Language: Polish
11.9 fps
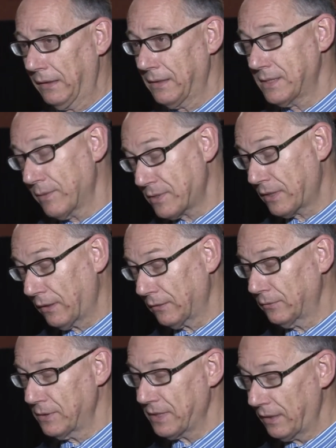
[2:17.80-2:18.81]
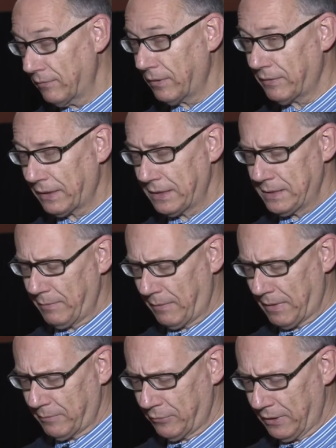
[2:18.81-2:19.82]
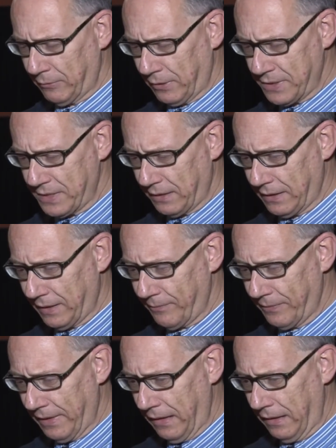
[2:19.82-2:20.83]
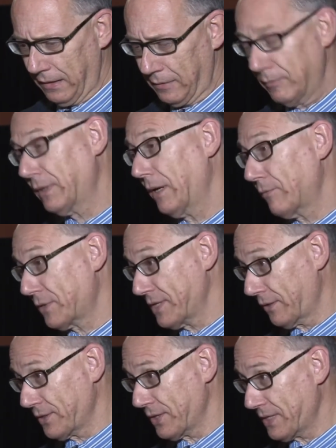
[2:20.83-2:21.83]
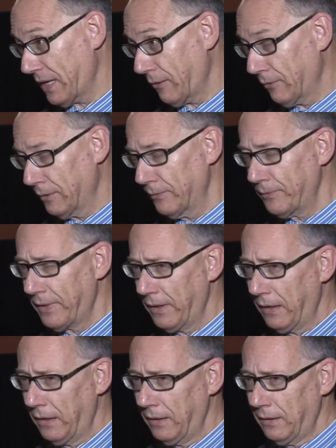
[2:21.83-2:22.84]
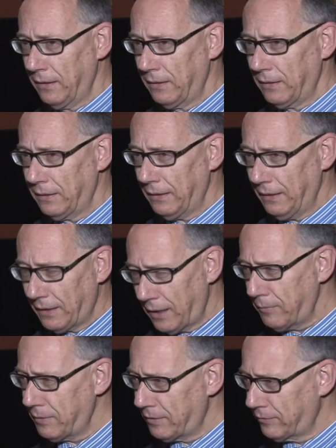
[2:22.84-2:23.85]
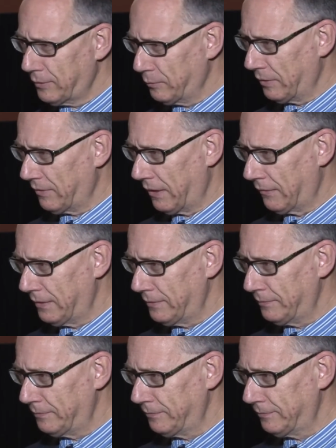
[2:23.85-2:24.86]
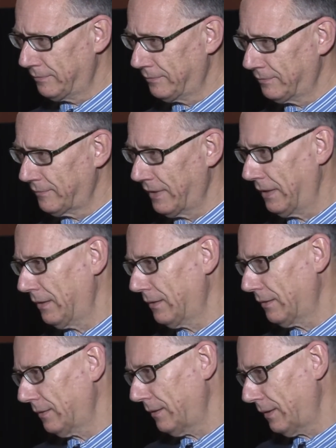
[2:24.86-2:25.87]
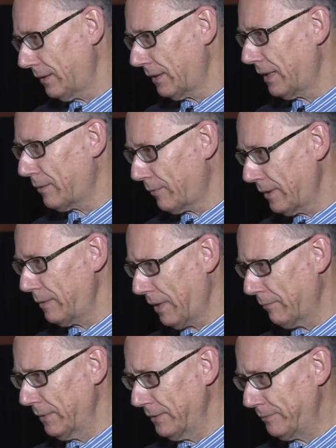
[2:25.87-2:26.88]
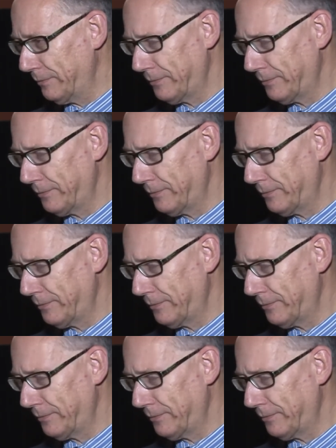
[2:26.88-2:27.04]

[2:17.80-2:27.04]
ze wschodu, z Lwowa, gdzie mama była urodzona, bo tam wszystko zostało. I najpierw kupowałem je dla mojej mamy.